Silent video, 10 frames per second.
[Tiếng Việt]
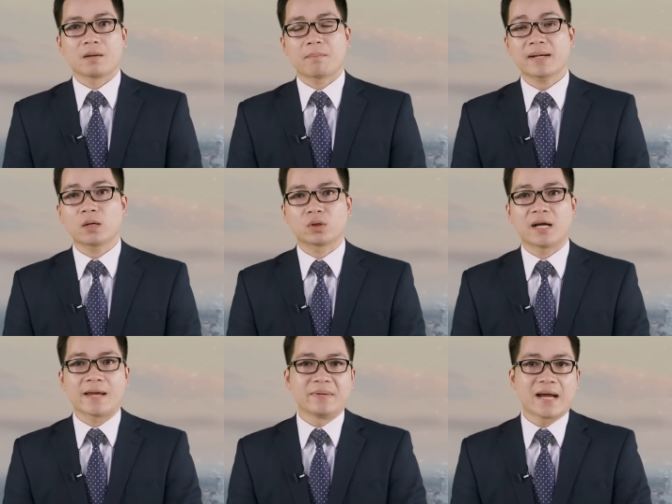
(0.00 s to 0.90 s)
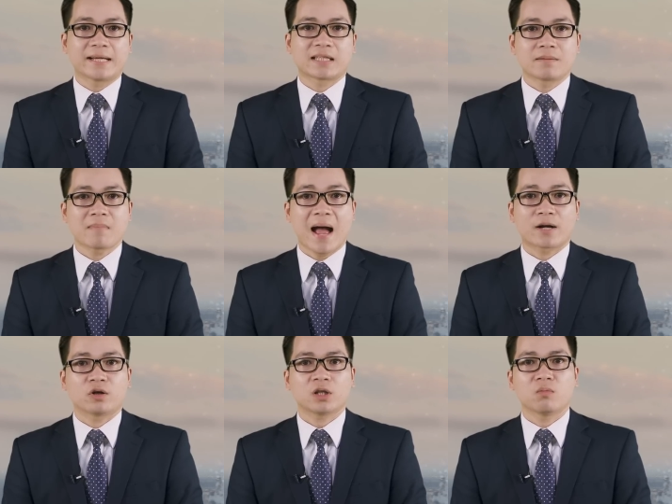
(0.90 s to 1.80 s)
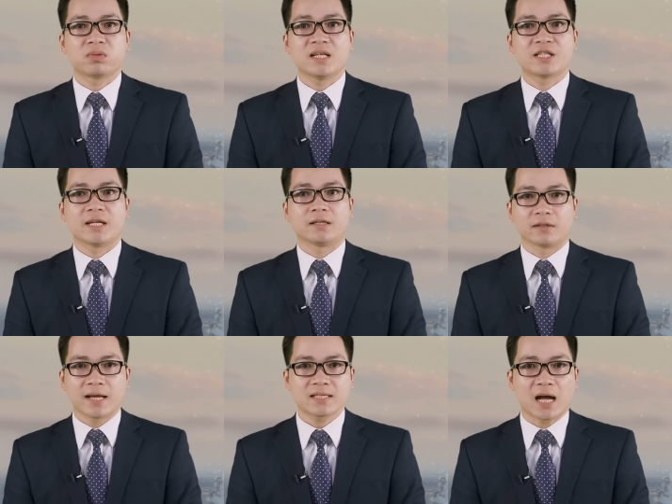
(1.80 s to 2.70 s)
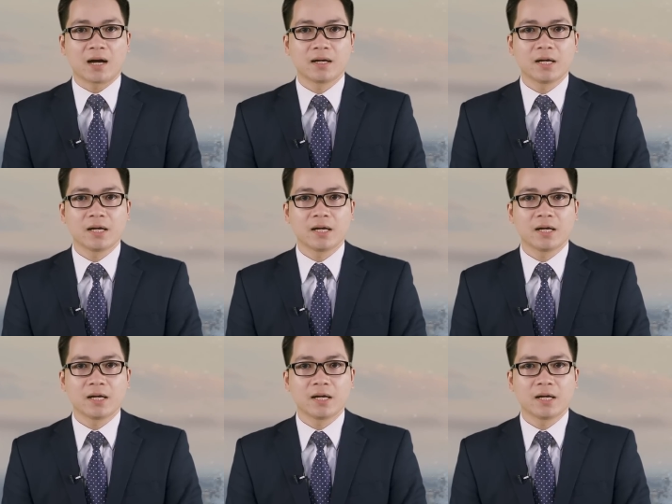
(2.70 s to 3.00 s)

Bắt đầu từ ngày 12 tháng 3 có thông tin trên Internet rằng